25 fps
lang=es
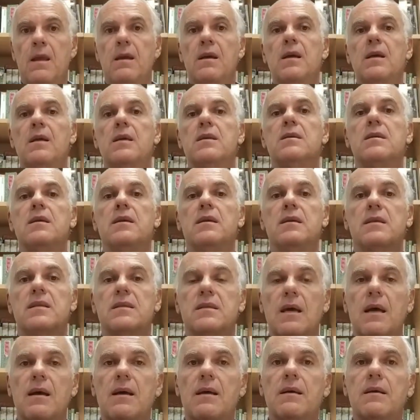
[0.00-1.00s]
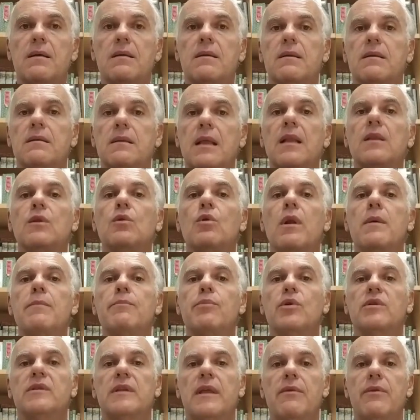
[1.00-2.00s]
se está dando una
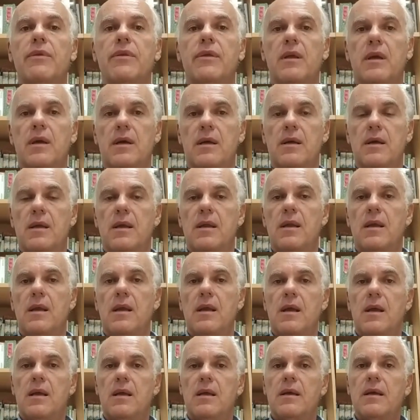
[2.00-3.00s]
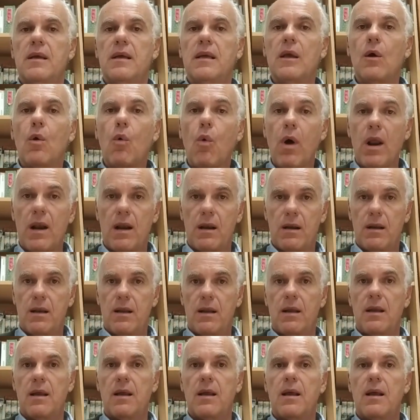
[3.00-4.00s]
importancia igual
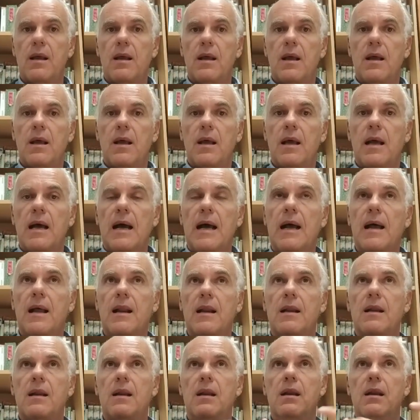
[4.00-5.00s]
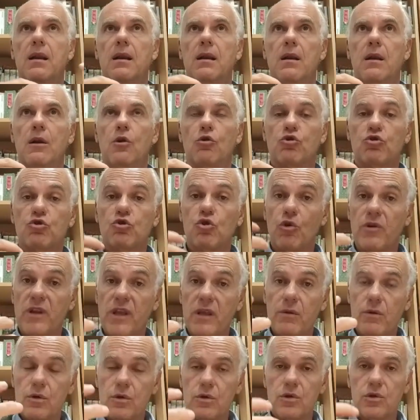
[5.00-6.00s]
a los
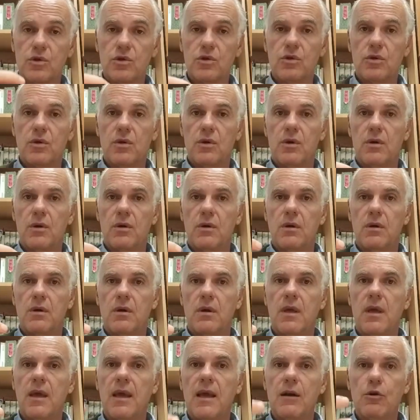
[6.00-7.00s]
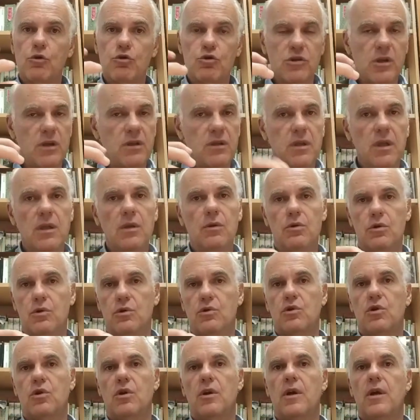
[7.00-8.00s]
sonidos, a los
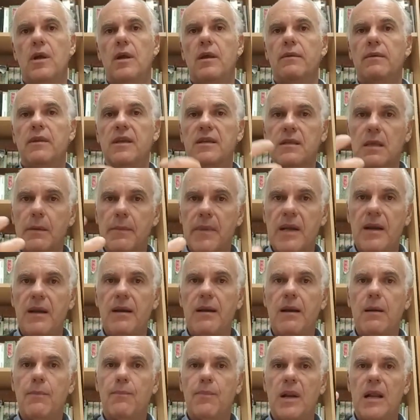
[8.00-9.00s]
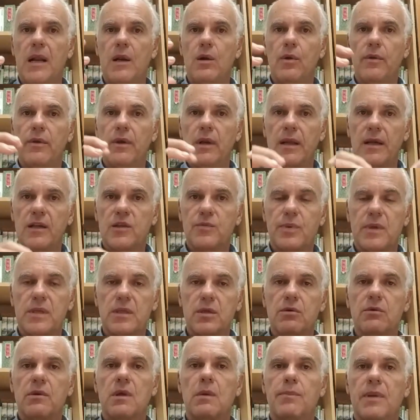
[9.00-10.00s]
sentidos. De esta manera el plano de la
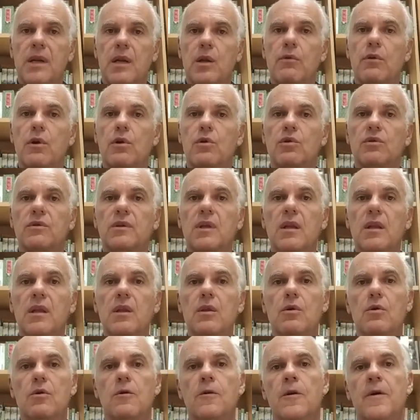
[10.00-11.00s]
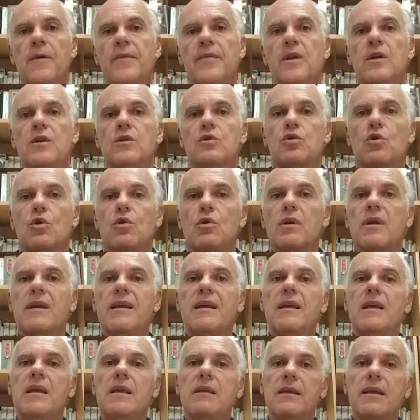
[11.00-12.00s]
expresión y el plano del contenido
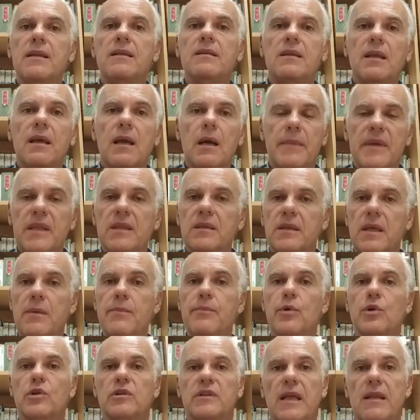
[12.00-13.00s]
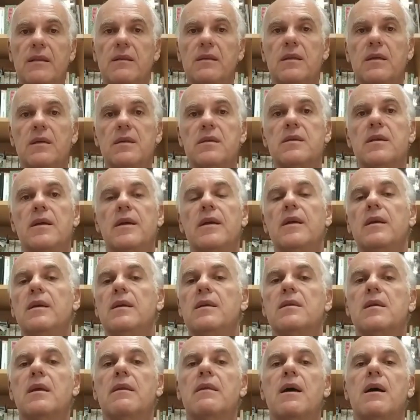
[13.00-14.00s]
son idénticamente importantes y
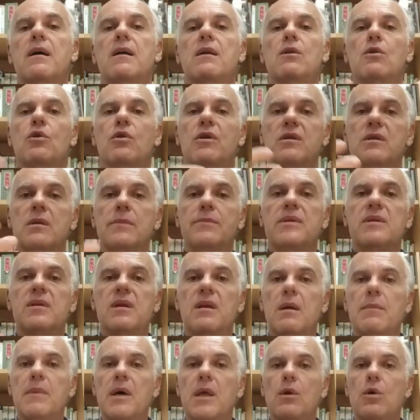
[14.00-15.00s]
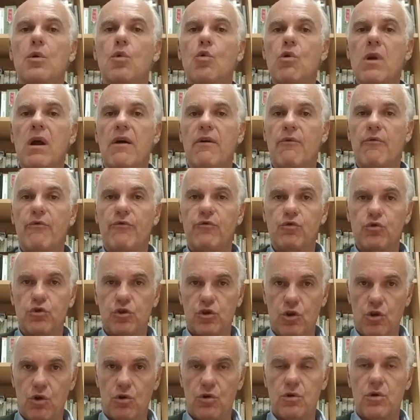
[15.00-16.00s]
se da lo que siempre se ha llamado una
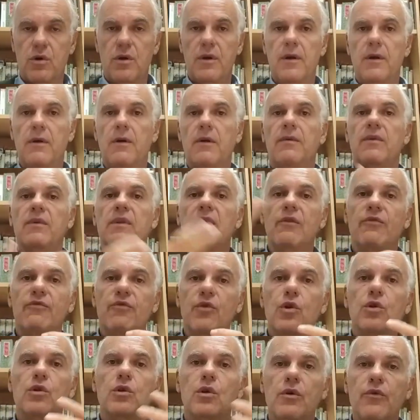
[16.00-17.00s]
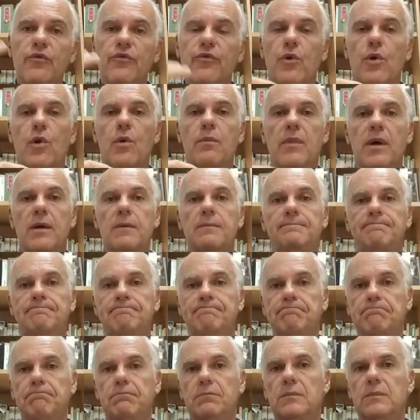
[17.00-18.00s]
fusión de fondo y forma
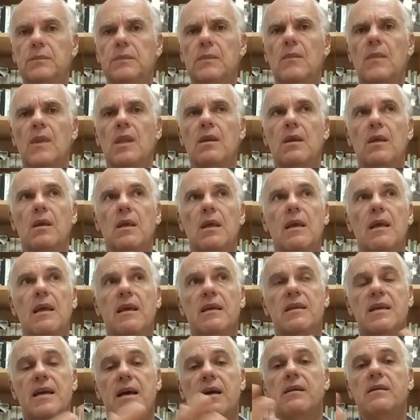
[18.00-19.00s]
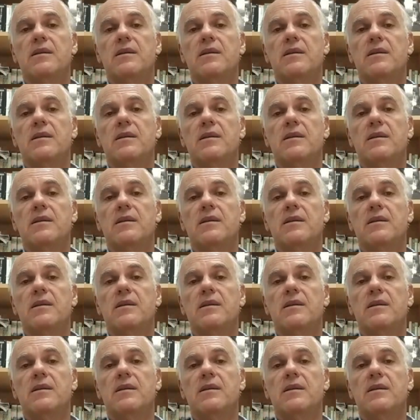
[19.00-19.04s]
y que ya